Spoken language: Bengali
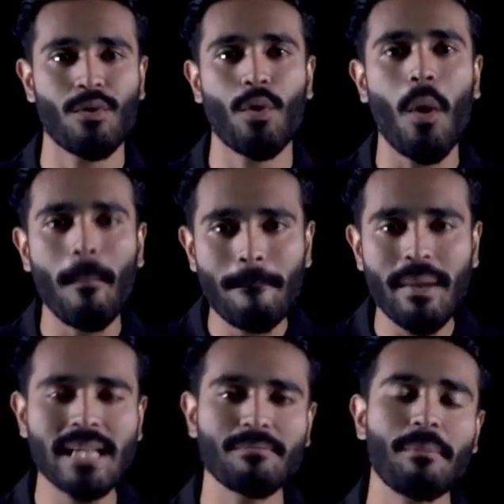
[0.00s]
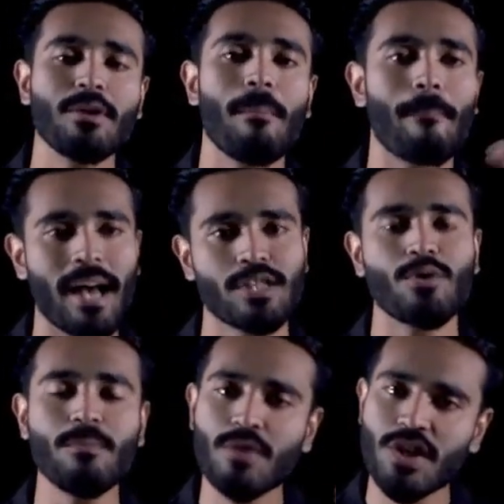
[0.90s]
আরো কমপ্লেক্স বিভিন্ন
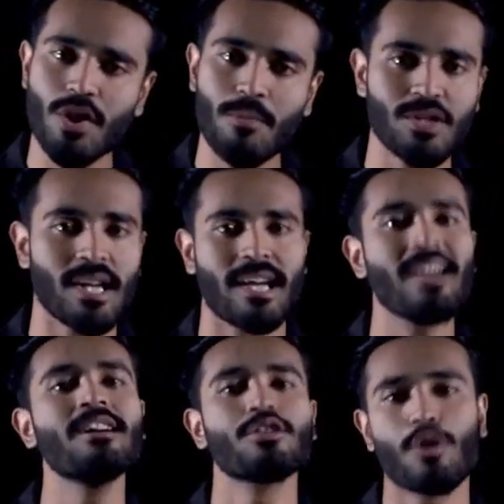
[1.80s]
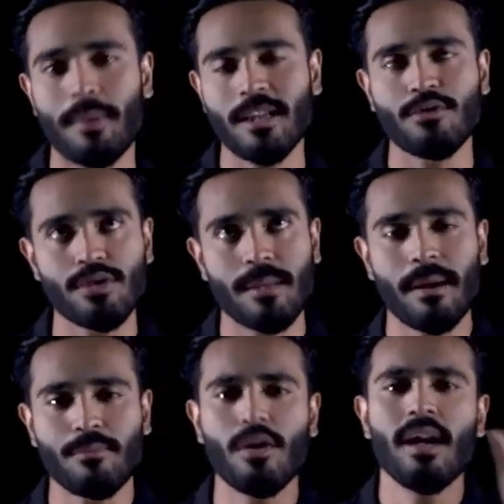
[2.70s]
বাস্তবমুখী সমস্যাকে সমাধান করতে
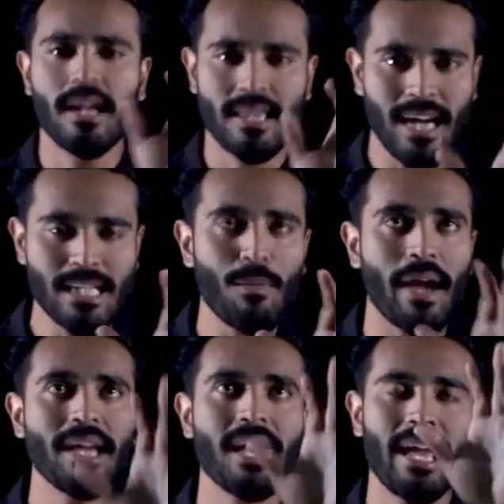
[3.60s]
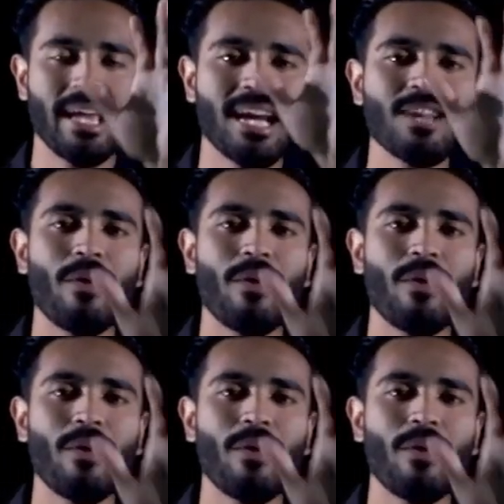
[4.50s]
পারবো দ্যাটস ওয়াই এখানে